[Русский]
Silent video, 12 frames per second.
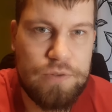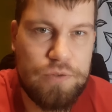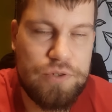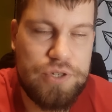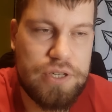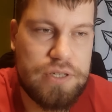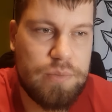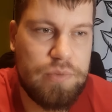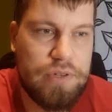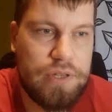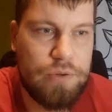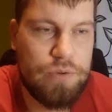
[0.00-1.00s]
То есть часто
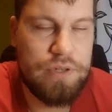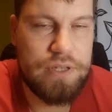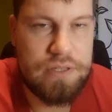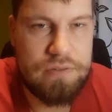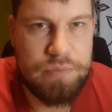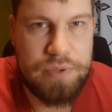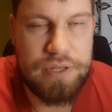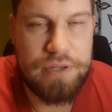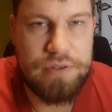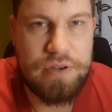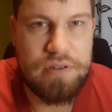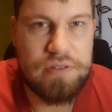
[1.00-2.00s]
бывает такое, если вы
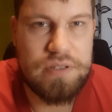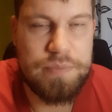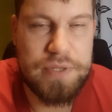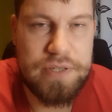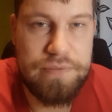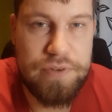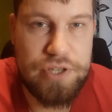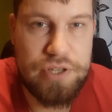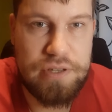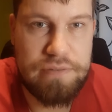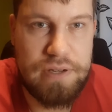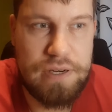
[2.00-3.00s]
продаете какой-то специфичный
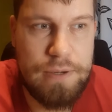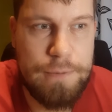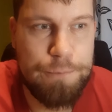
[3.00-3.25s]
товар,